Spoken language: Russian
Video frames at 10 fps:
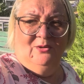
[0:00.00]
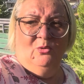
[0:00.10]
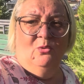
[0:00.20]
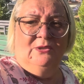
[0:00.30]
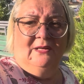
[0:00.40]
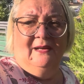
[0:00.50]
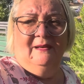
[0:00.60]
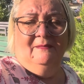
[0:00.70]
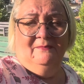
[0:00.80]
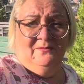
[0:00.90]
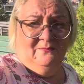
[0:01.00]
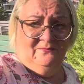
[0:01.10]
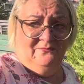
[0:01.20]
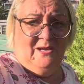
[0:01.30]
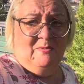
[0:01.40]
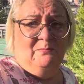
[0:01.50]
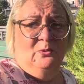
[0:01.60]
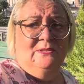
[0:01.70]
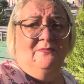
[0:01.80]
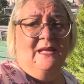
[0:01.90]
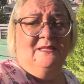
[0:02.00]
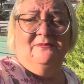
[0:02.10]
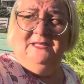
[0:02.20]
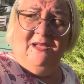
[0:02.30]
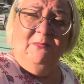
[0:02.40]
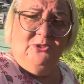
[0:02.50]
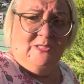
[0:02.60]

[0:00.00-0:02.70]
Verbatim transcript: утро, время полдевятого, я вам сейчас